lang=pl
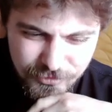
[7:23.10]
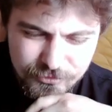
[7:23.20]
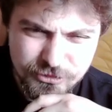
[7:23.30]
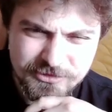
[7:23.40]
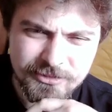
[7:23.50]

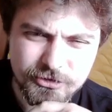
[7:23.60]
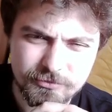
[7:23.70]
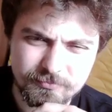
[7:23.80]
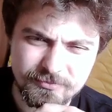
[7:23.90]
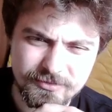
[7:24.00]
To znaczy,
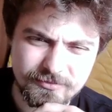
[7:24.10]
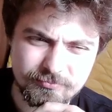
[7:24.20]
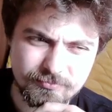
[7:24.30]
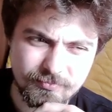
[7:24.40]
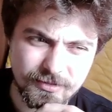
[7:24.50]

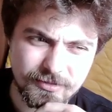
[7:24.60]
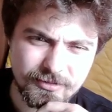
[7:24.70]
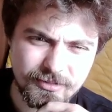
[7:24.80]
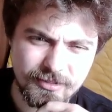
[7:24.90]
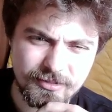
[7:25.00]
y,
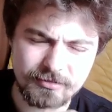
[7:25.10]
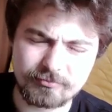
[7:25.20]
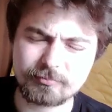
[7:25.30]
generalnie